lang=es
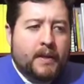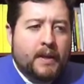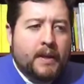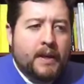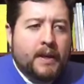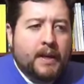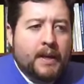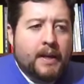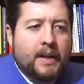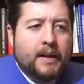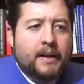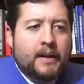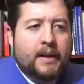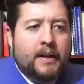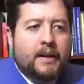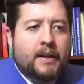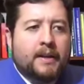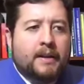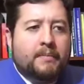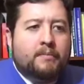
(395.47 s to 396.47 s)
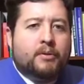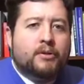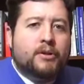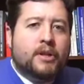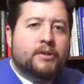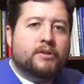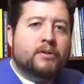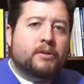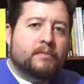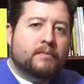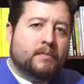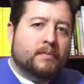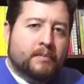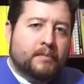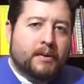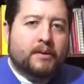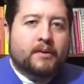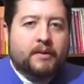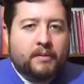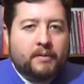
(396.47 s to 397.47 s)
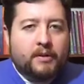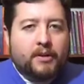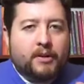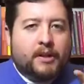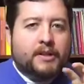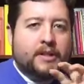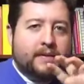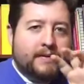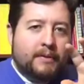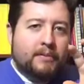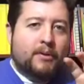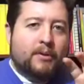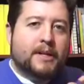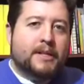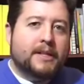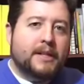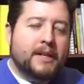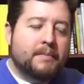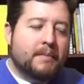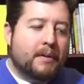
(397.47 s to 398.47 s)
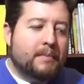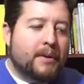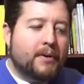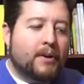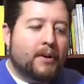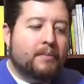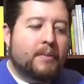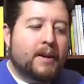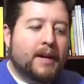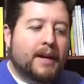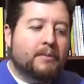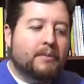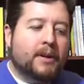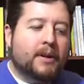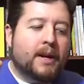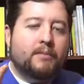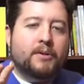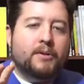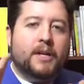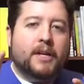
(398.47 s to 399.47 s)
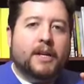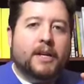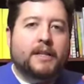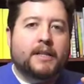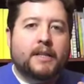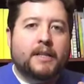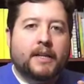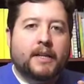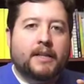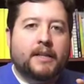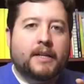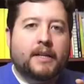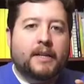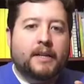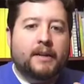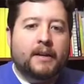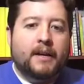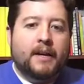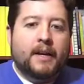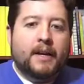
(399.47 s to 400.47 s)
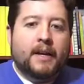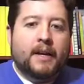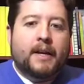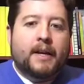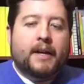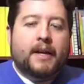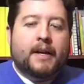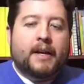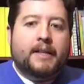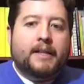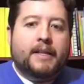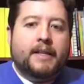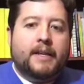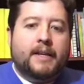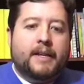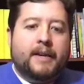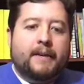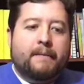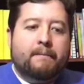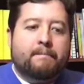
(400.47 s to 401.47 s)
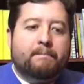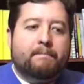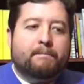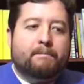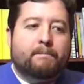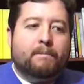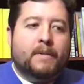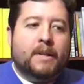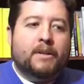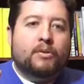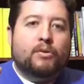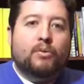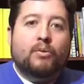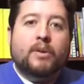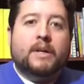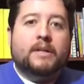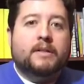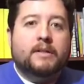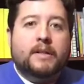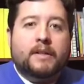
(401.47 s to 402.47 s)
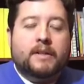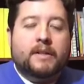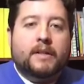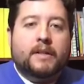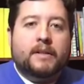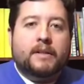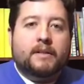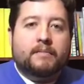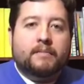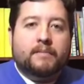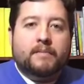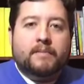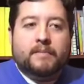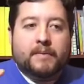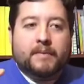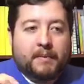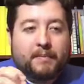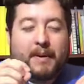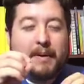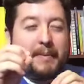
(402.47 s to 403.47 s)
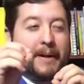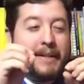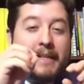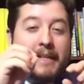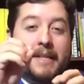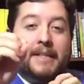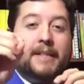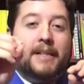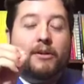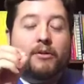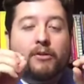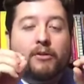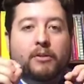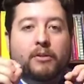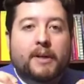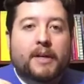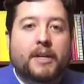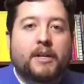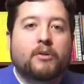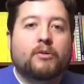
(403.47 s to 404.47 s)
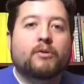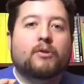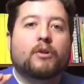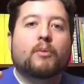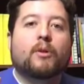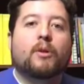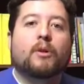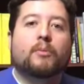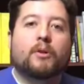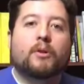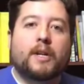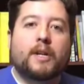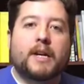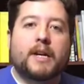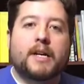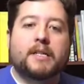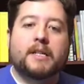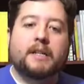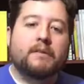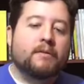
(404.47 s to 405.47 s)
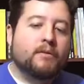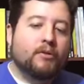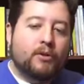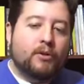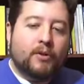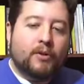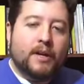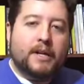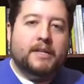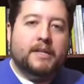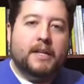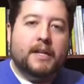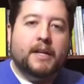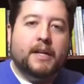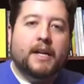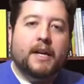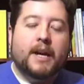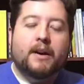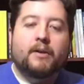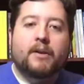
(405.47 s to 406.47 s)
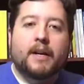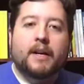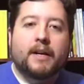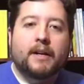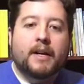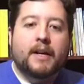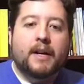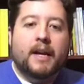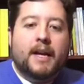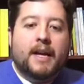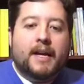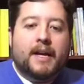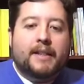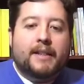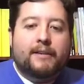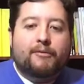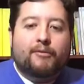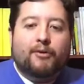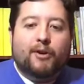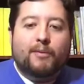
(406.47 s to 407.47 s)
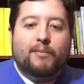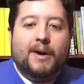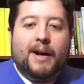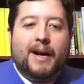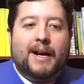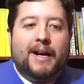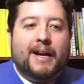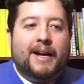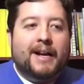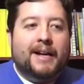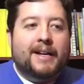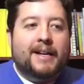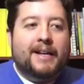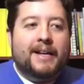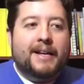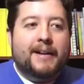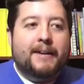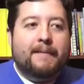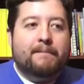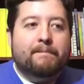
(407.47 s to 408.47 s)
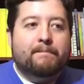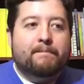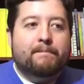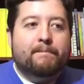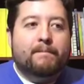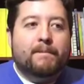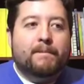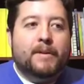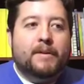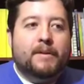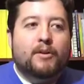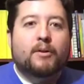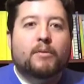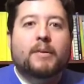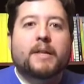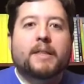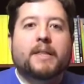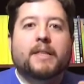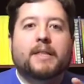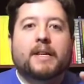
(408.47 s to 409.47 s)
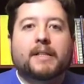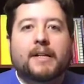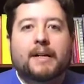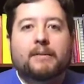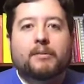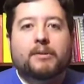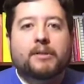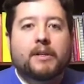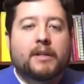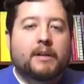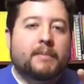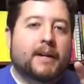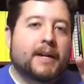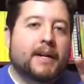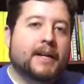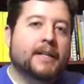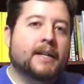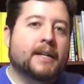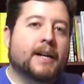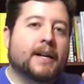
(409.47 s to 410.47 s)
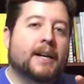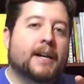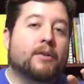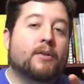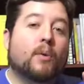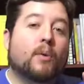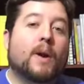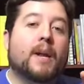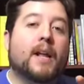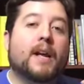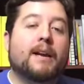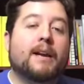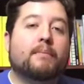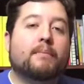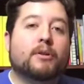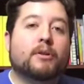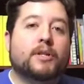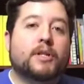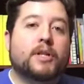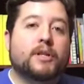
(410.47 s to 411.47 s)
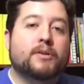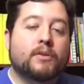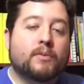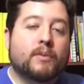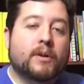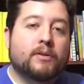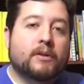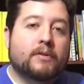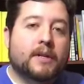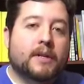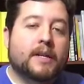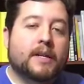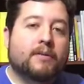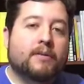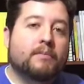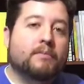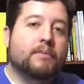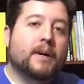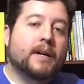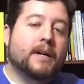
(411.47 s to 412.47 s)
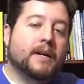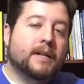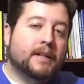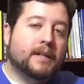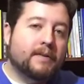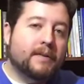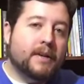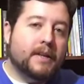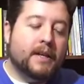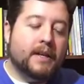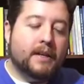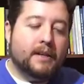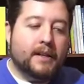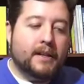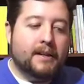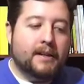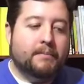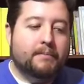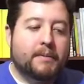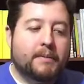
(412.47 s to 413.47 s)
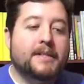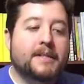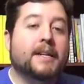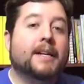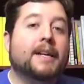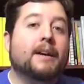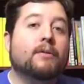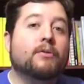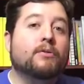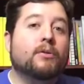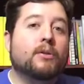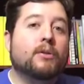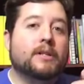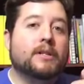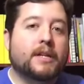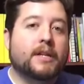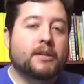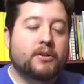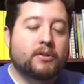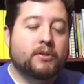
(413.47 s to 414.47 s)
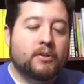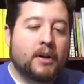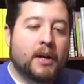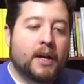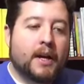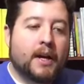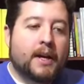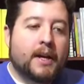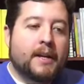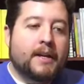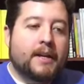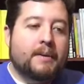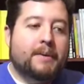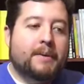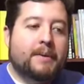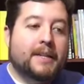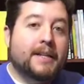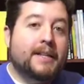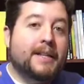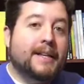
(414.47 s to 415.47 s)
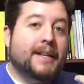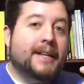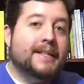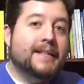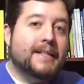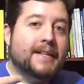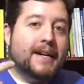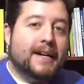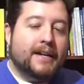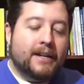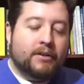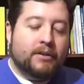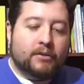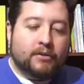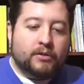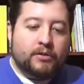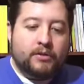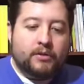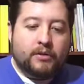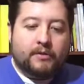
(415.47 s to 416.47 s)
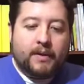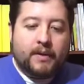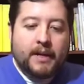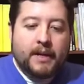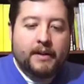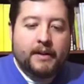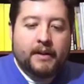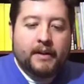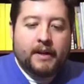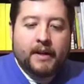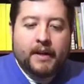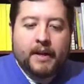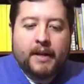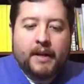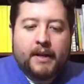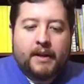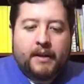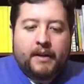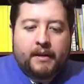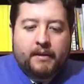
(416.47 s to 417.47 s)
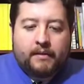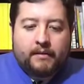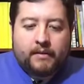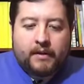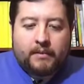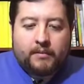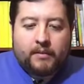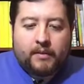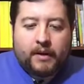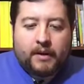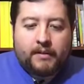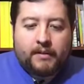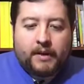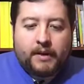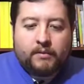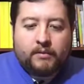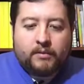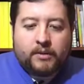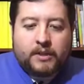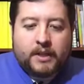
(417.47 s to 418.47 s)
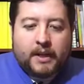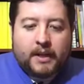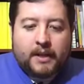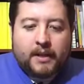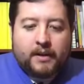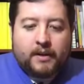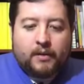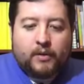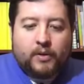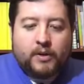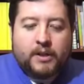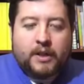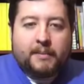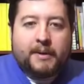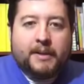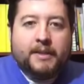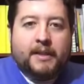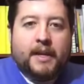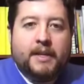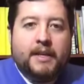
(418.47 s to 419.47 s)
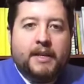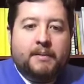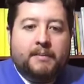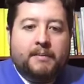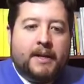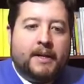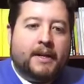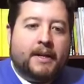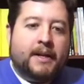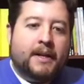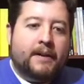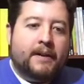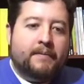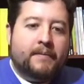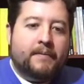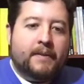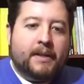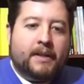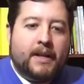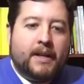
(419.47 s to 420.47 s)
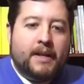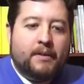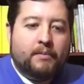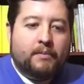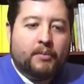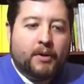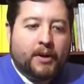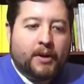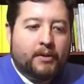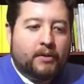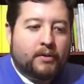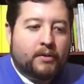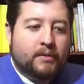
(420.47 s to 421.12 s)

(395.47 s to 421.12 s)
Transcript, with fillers: El, proceso, pero lo que sí vamos a hacer es más o menos explicar, porque hay mucha gente que tiene, que tiene mm, dudas de, a partir de este negocio pequeñito, cómo lo podría hacer, lo voy a hacer aquí ahora de forma em, lo más didáctica posible para que tengas claro cuál es el proceso cuando vas a comprar a través de, de AliExpress que aún no lo has hecho y pretendes que sea negocio, ¿vale? Vamos a abrir otra, otra pantalla para que eh, quede un poquito